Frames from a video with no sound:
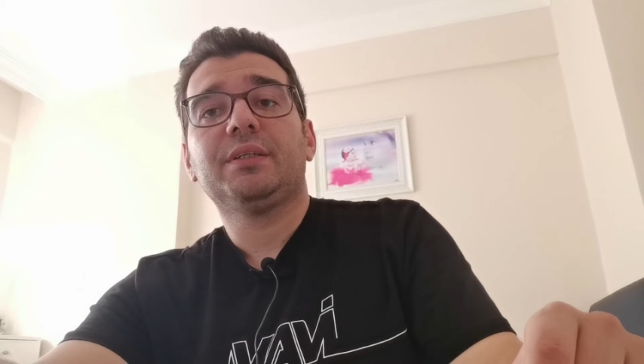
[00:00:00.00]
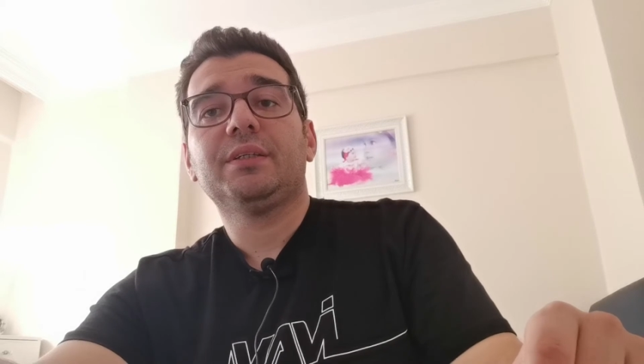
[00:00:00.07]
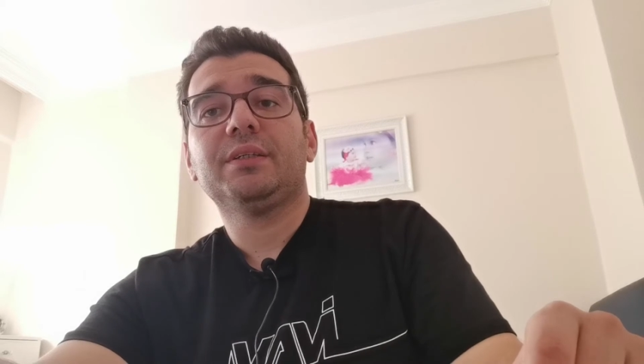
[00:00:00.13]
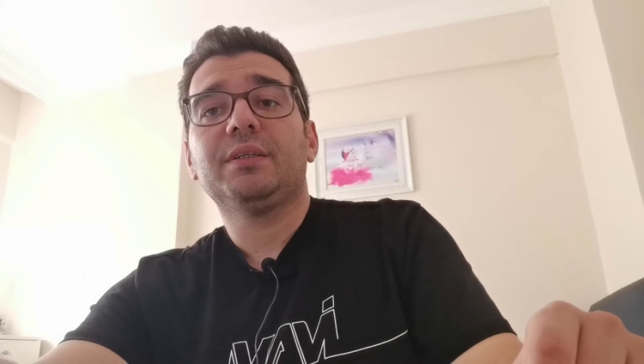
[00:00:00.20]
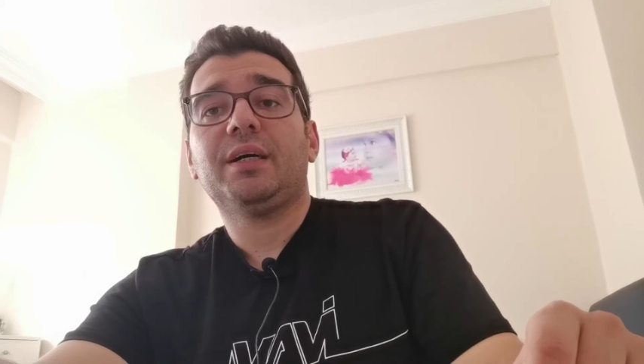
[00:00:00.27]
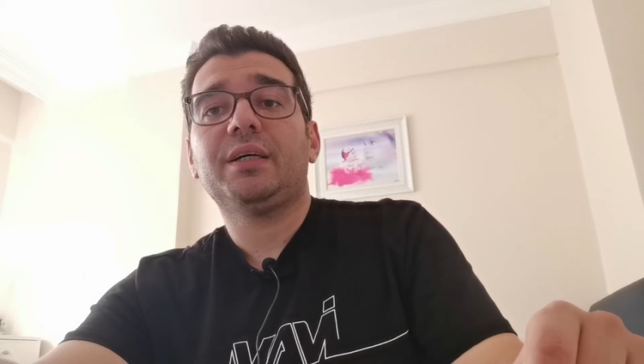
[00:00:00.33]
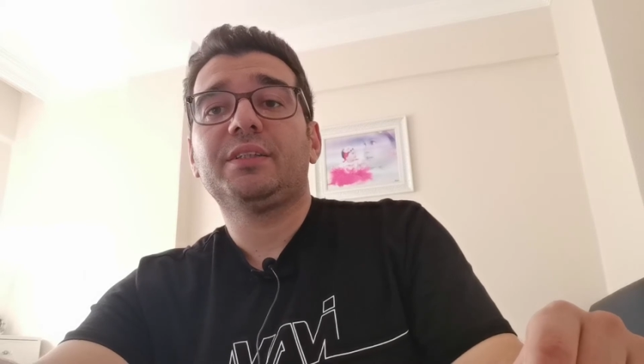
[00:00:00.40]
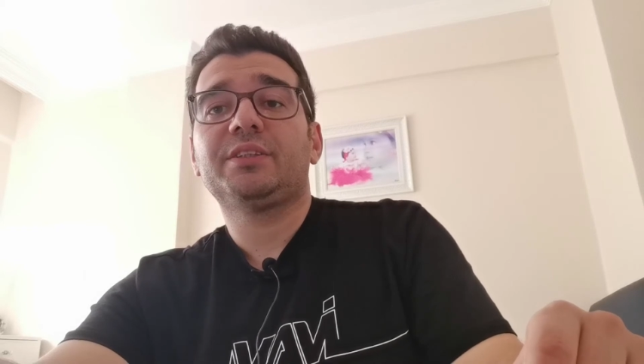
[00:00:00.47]

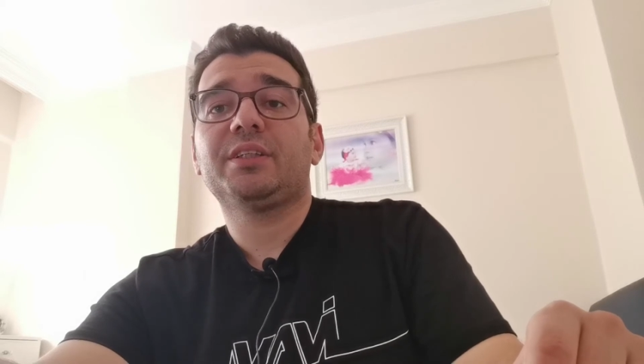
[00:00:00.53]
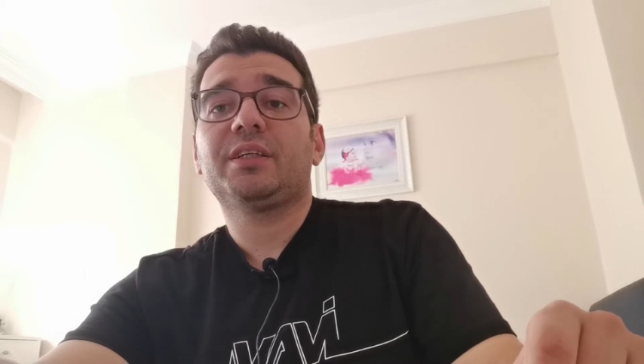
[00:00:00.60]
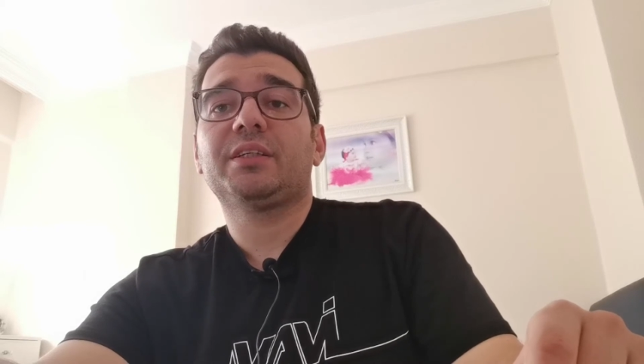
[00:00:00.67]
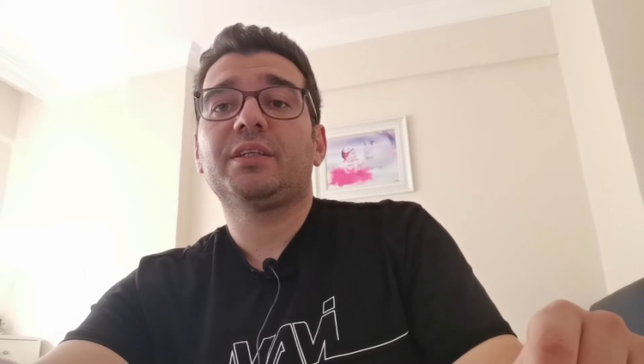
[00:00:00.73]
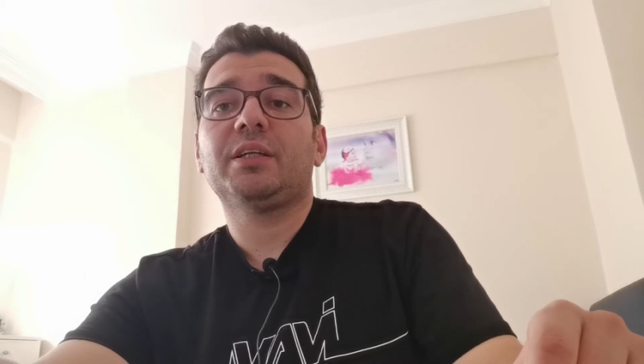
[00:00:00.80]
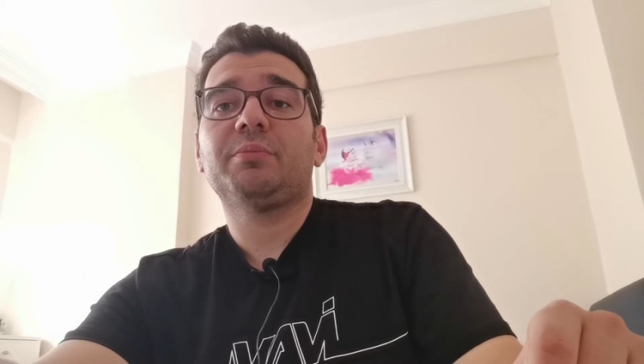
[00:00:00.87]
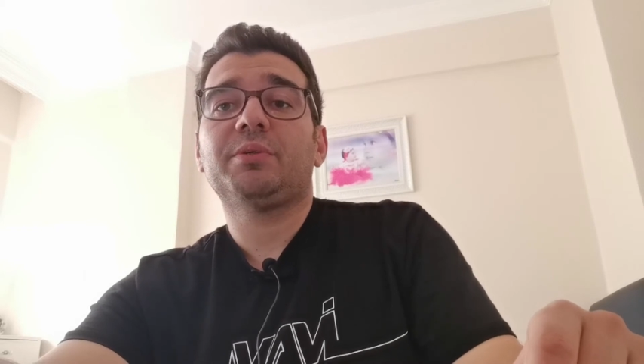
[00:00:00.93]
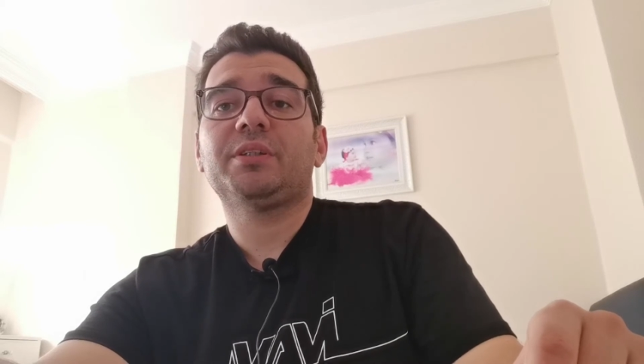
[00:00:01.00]
E, ayrıca
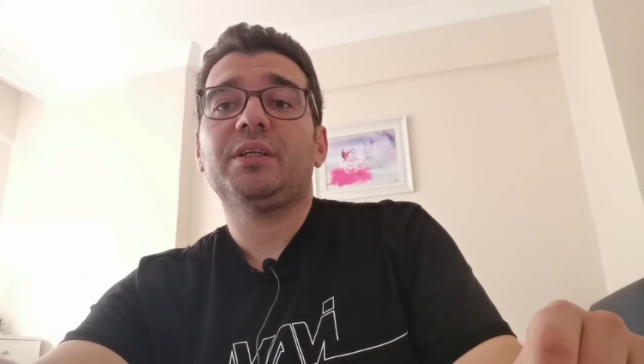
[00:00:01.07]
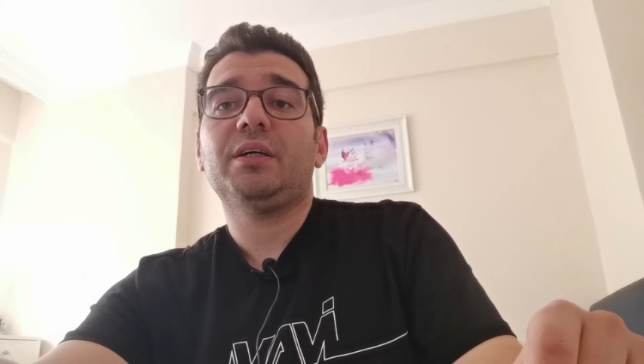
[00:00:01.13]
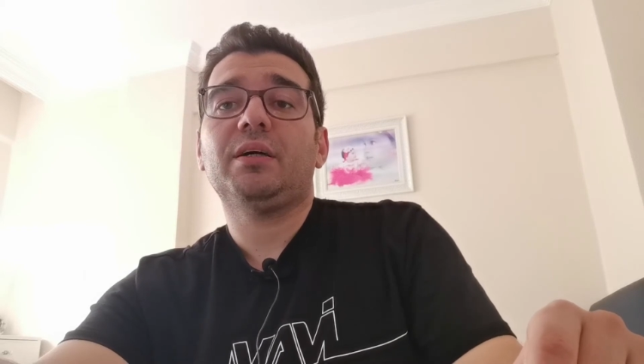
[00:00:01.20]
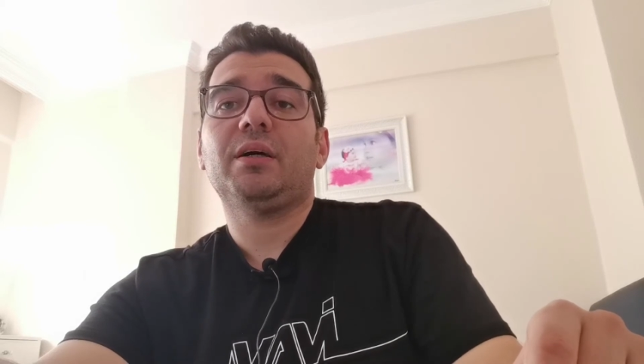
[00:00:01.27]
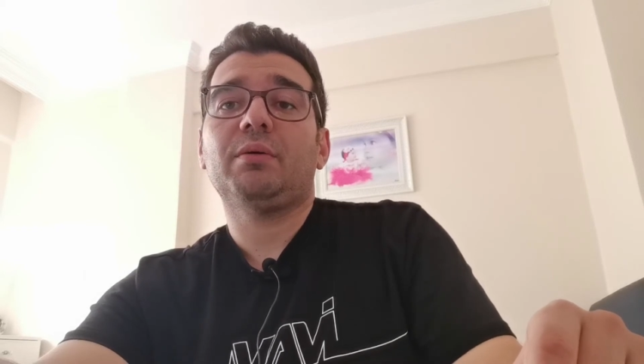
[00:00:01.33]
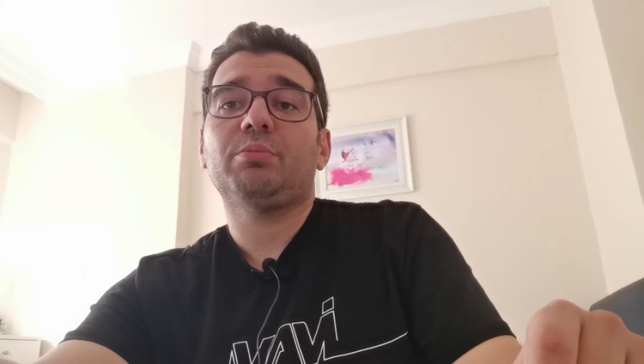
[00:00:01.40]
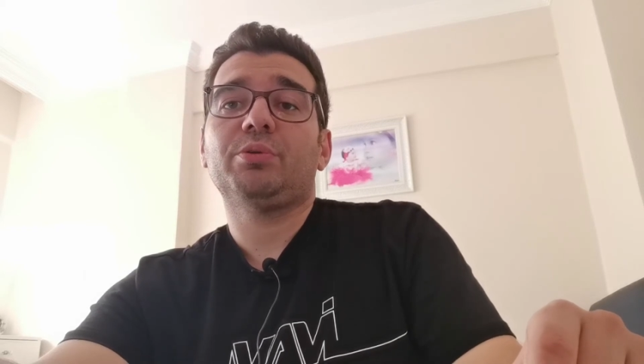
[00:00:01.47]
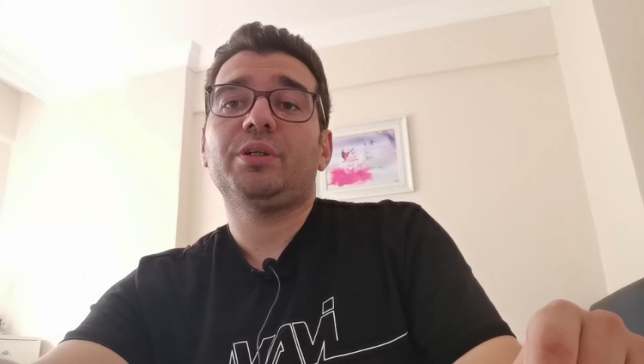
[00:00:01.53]
kanalıma
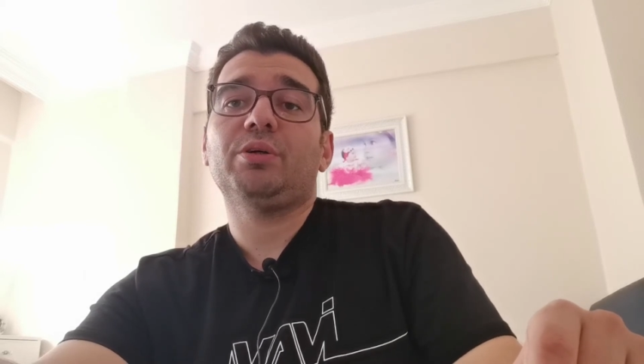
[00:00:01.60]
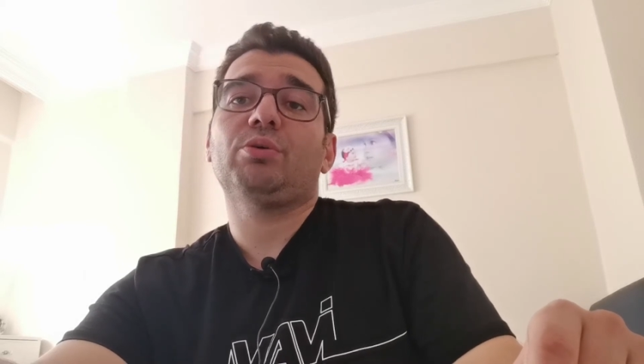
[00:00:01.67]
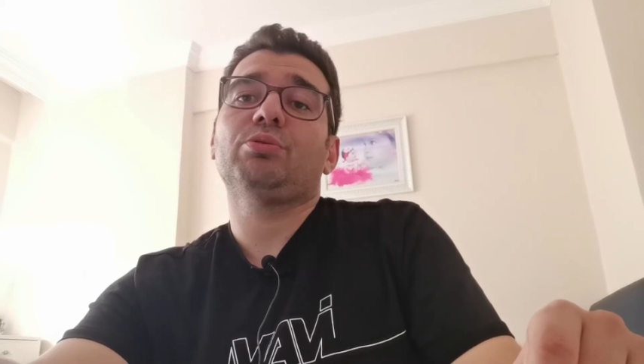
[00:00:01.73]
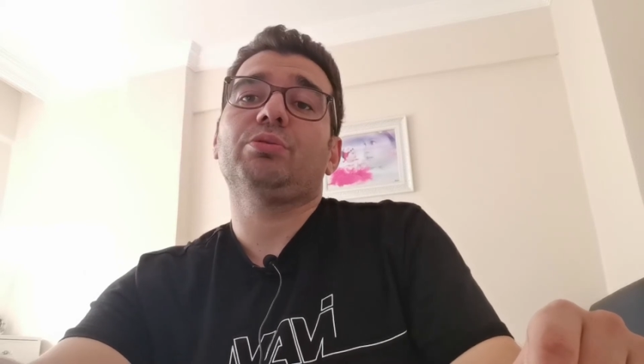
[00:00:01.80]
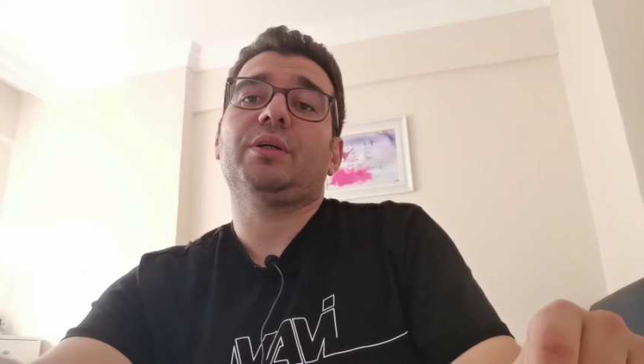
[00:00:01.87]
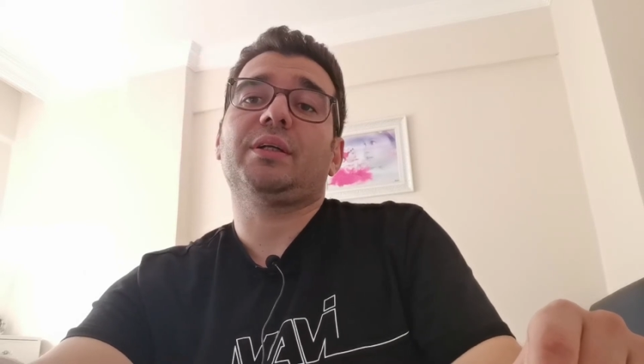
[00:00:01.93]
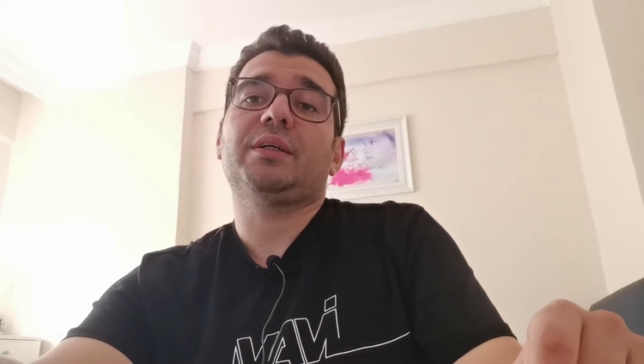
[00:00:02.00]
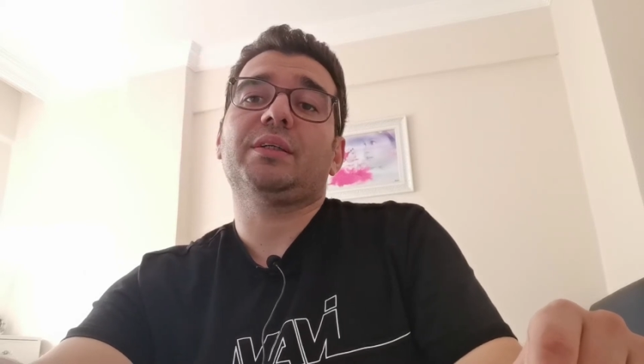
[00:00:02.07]
da abone
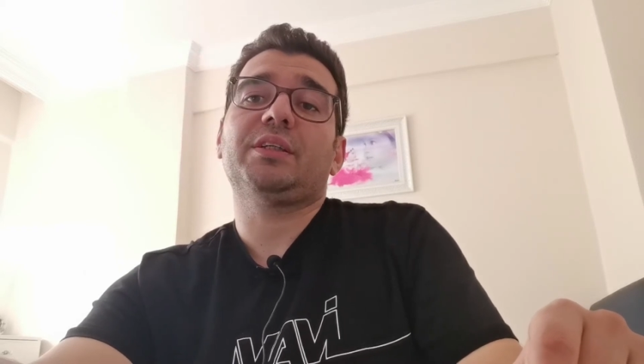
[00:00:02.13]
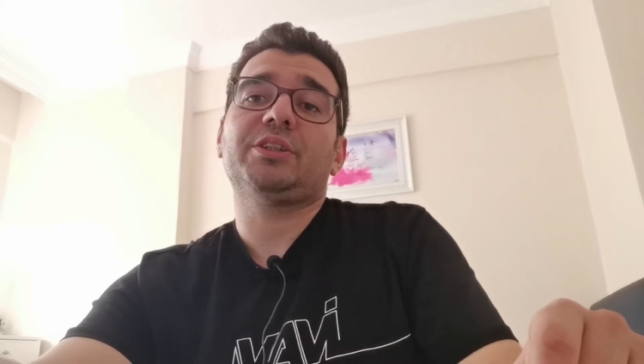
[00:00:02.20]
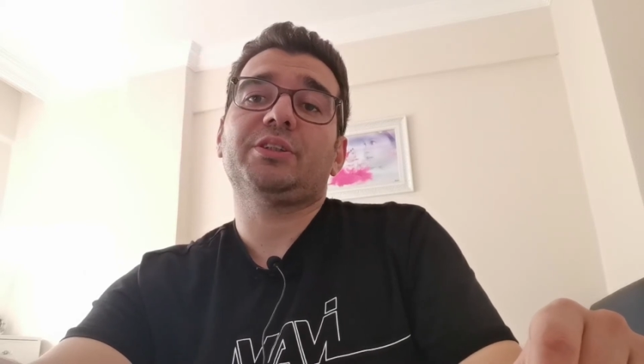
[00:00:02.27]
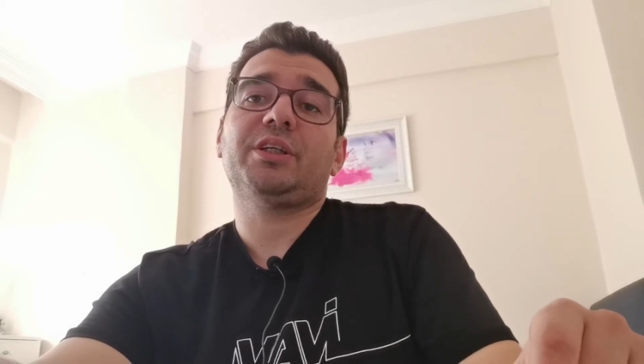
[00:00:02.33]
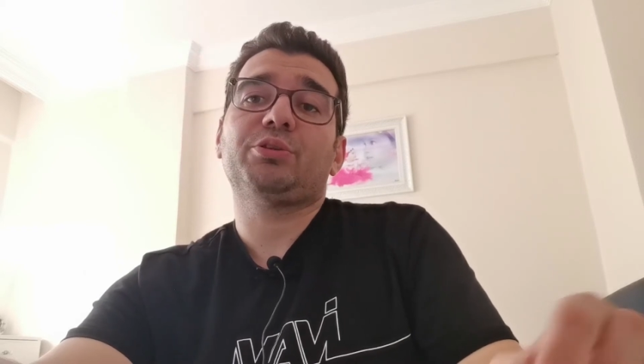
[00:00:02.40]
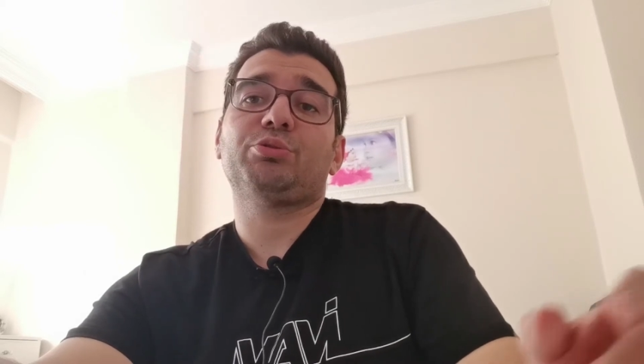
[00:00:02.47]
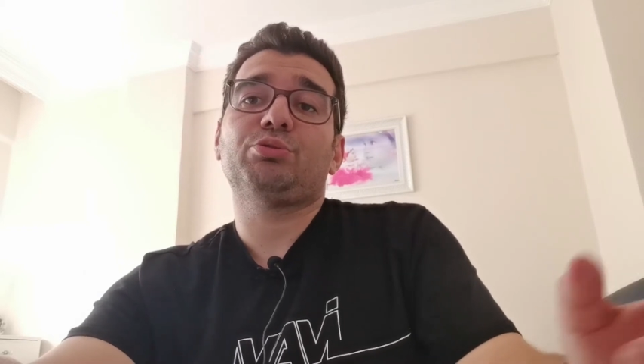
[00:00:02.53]
olun arkadaşlar.